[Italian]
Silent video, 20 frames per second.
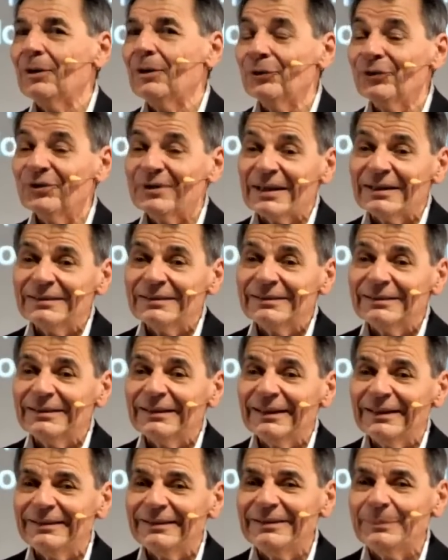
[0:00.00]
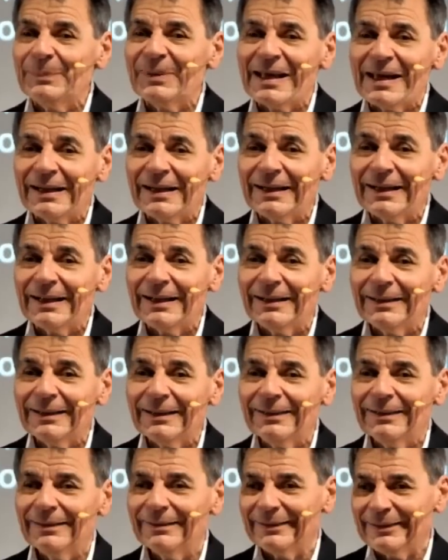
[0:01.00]
costante di
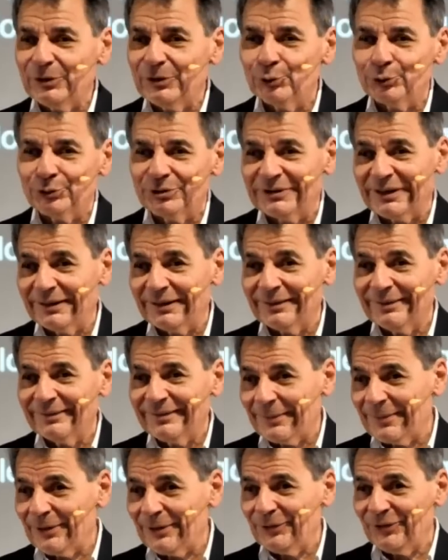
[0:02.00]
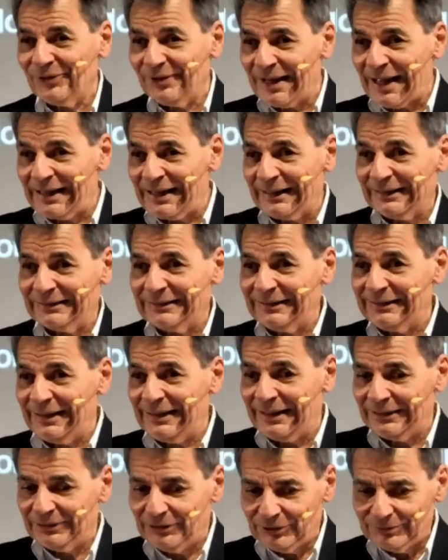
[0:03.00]
Planck ridotta, si chiama così, H
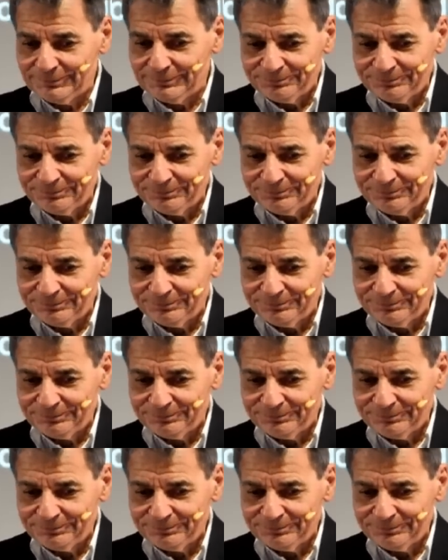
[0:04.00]
tagliato.